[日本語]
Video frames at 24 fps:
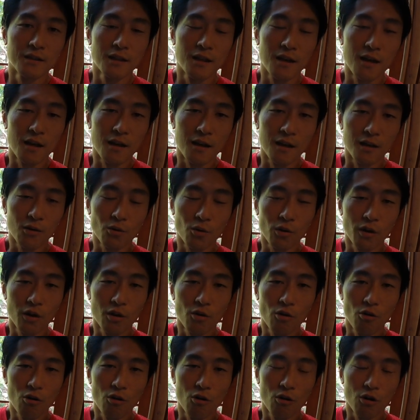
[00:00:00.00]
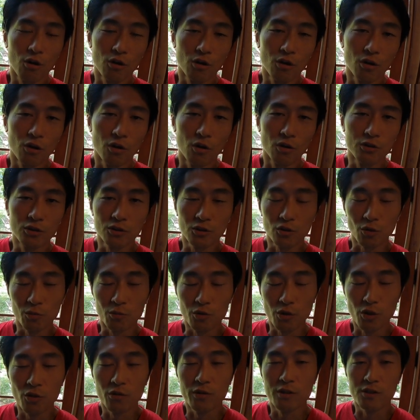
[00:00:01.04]
えー、これをずっと
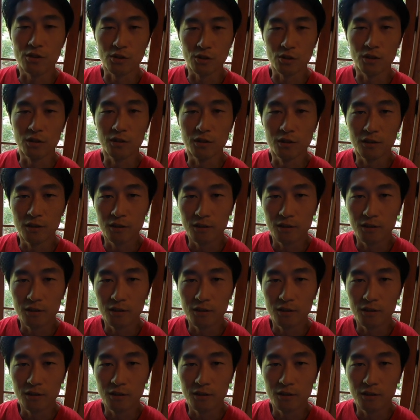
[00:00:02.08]
無料にする